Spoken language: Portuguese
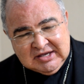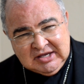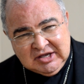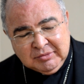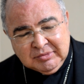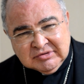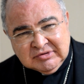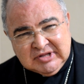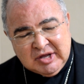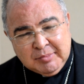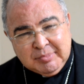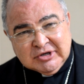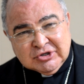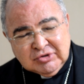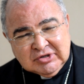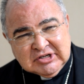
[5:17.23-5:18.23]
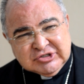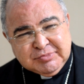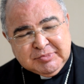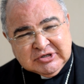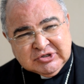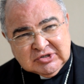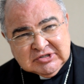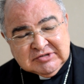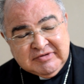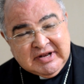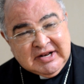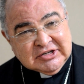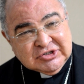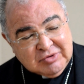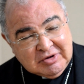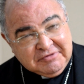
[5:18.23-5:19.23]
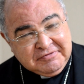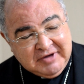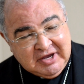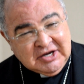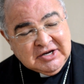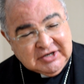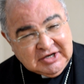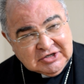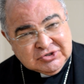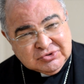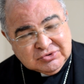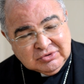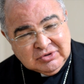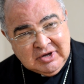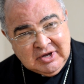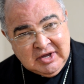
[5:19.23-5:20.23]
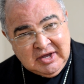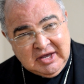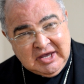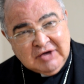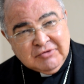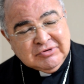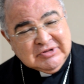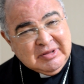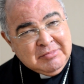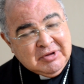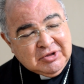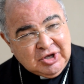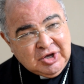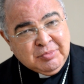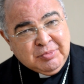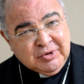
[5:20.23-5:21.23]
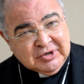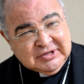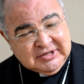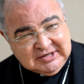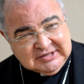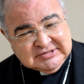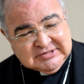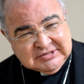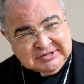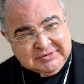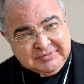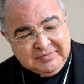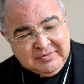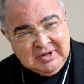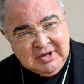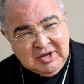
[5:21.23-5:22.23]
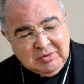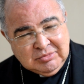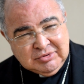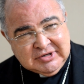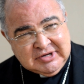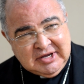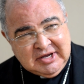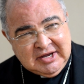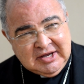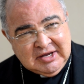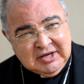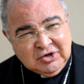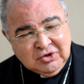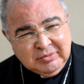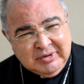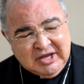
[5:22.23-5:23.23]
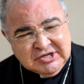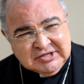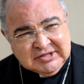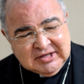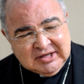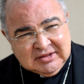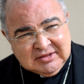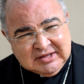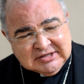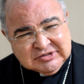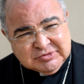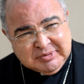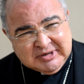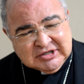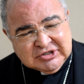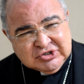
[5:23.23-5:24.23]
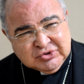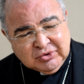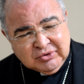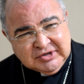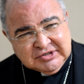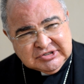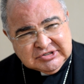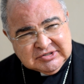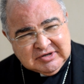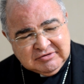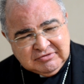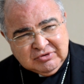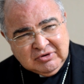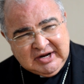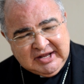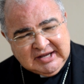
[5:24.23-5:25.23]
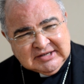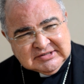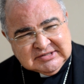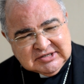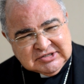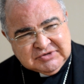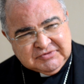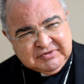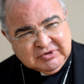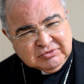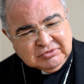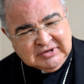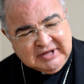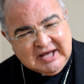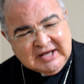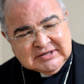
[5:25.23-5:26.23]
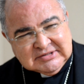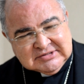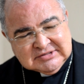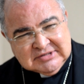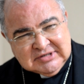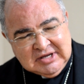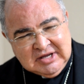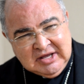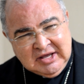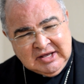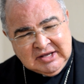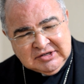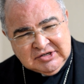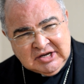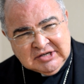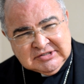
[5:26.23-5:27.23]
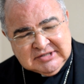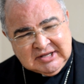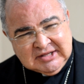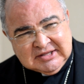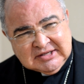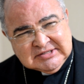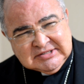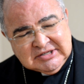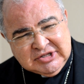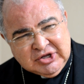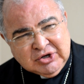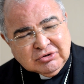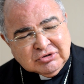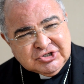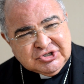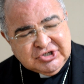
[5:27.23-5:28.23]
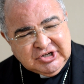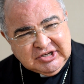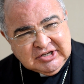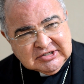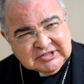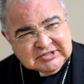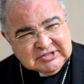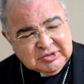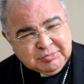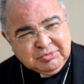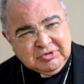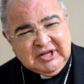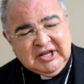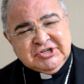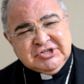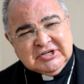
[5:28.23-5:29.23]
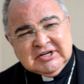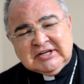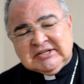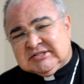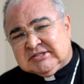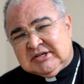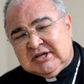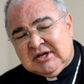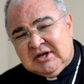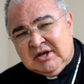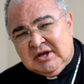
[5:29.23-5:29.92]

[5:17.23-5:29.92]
que ao mesmo tempo ajude as pessoas a verem a sua fé em Cristo, é fundamental importância. Porque no meio de tantas pressões, violências, dificuldades, diante de tantas ideologias e políticas,